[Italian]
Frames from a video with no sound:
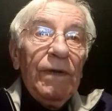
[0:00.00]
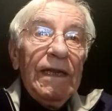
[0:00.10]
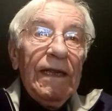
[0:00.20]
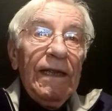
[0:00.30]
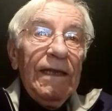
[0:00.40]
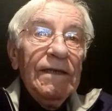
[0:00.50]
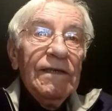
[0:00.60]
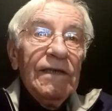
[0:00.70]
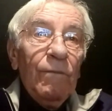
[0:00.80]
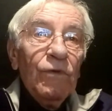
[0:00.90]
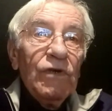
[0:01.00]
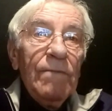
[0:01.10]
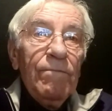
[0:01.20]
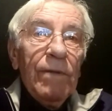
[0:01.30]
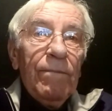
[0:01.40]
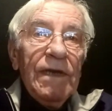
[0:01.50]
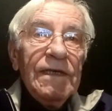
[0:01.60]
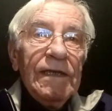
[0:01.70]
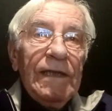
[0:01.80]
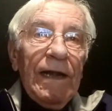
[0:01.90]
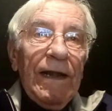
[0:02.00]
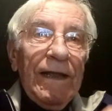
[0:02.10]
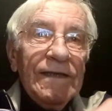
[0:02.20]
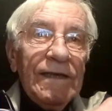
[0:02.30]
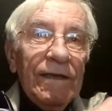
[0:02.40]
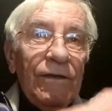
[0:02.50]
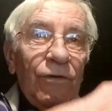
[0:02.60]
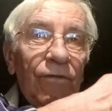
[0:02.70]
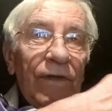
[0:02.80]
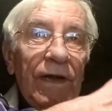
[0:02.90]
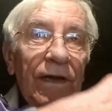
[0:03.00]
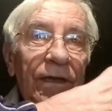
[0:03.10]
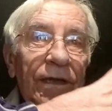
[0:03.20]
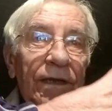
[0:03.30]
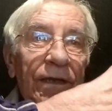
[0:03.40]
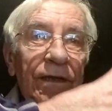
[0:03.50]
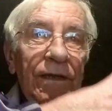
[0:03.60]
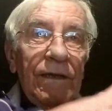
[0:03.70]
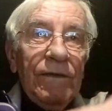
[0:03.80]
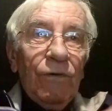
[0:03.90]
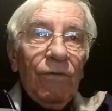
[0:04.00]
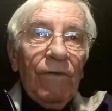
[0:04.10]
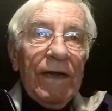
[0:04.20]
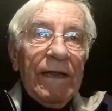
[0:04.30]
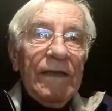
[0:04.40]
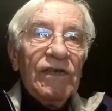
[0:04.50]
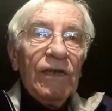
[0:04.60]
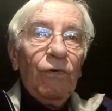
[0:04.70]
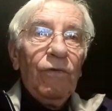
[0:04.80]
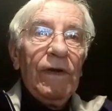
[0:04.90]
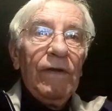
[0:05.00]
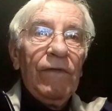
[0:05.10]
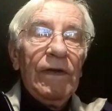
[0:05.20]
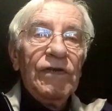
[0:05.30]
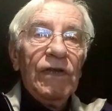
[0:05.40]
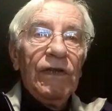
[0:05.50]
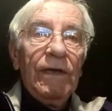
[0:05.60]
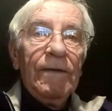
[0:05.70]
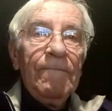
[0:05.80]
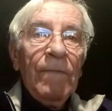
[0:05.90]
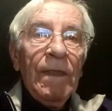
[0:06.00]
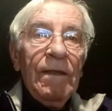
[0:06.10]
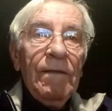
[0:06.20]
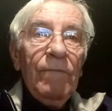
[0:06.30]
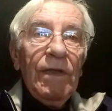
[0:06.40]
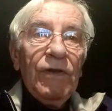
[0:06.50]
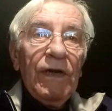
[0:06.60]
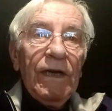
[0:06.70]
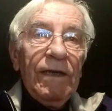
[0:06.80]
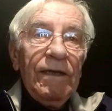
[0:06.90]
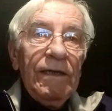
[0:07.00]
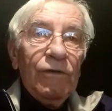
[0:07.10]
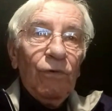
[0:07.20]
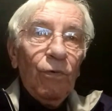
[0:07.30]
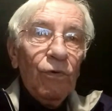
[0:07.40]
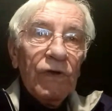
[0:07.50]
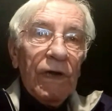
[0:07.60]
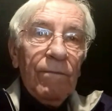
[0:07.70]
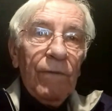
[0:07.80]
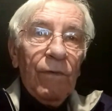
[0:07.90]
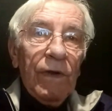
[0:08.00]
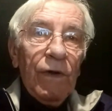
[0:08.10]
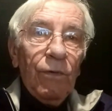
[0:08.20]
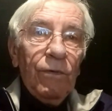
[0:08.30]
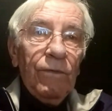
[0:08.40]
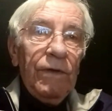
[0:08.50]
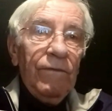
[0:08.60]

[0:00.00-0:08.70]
Perché siamo sempre presi dall'ansia di doverla eh, trovare chissà dove la felicità, mentre il trucco sarebbe quello di